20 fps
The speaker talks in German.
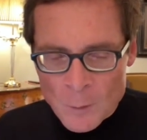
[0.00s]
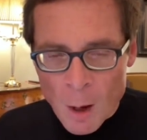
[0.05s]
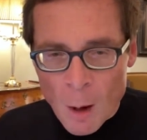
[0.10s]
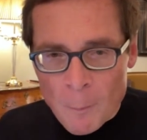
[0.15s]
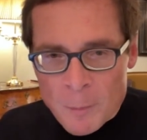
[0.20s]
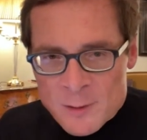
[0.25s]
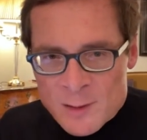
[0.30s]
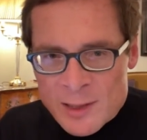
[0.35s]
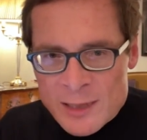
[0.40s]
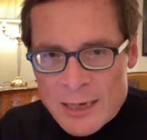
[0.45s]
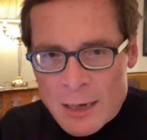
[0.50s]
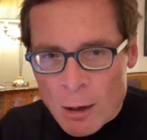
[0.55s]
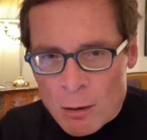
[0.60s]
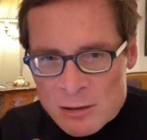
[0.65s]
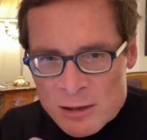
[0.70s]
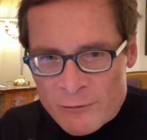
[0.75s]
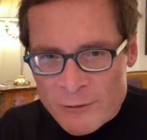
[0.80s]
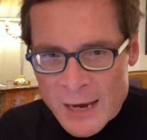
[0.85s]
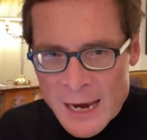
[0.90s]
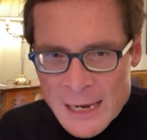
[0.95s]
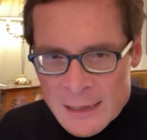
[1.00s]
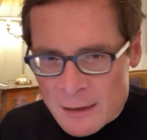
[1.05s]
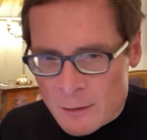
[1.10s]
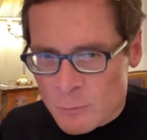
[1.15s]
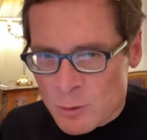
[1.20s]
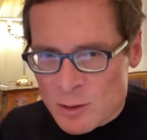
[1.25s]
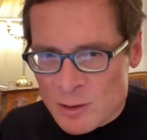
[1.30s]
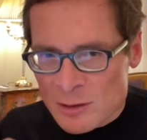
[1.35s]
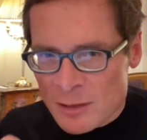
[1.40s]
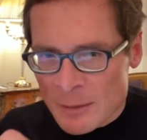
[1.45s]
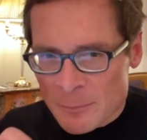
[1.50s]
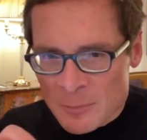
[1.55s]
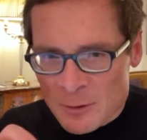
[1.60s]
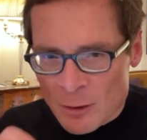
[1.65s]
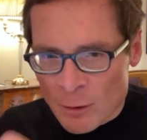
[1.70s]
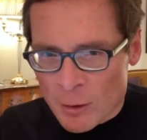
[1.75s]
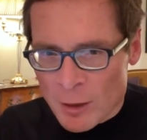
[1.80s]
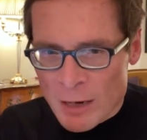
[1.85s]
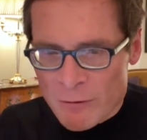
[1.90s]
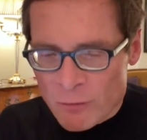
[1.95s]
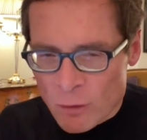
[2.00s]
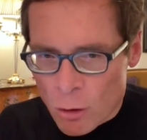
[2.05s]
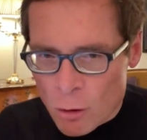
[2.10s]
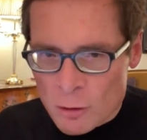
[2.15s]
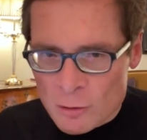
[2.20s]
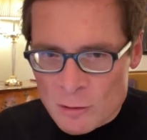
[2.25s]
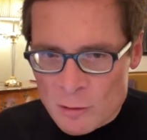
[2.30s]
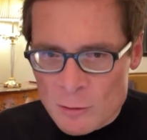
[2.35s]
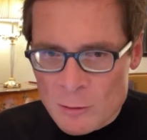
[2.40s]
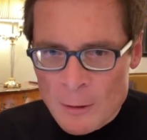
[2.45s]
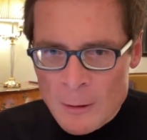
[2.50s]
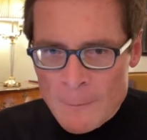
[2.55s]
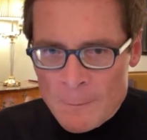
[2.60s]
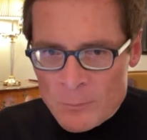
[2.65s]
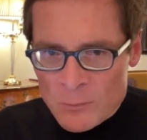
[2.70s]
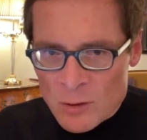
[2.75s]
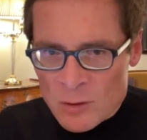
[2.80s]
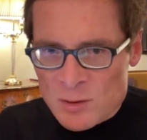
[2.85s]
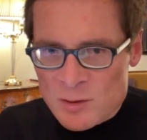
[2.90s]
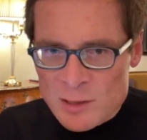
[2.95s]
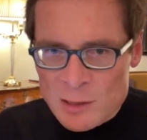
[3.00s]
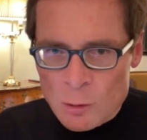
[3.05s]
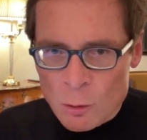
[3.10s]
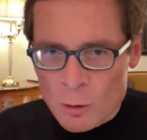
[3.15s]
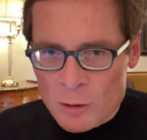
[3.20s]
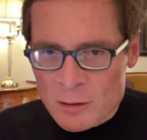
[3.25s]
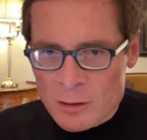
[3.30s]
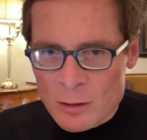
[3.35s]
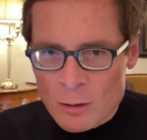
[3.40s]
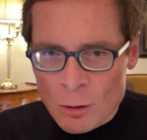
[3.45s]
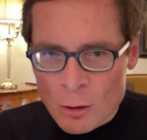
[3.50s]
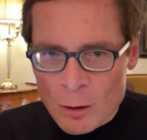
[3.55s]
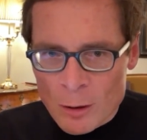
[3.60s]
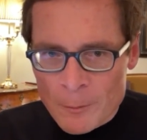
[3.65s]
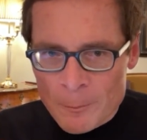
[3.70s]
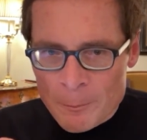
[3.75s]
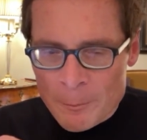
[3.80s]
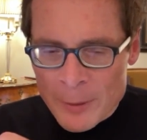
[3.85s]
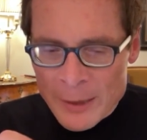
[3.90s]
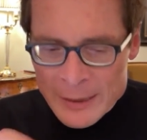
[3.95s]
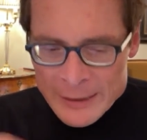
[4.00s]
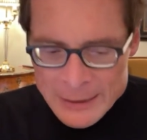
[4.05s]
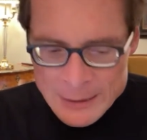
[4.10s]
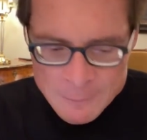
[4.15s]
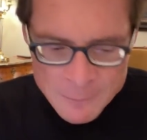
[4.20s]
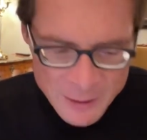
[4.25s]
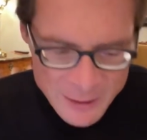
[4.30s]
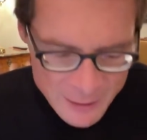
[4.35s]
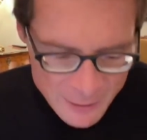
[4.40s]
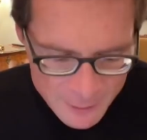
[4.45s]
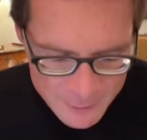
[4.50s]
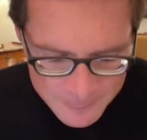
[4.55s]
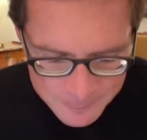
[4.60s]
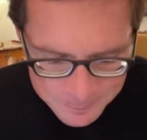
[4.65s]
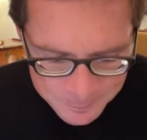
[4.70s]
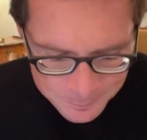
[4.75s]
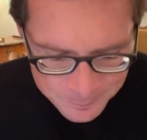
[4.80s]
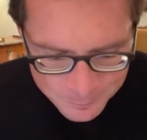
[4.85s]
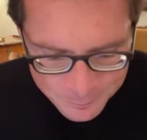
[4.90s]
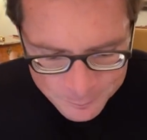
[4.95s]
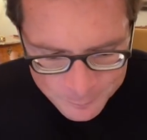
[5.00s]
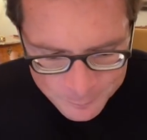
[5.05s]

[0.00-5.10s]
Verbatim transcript: Aber Sie als Wähler müssen eben darauf achten, dass Sie Leute nach Berlin bringen,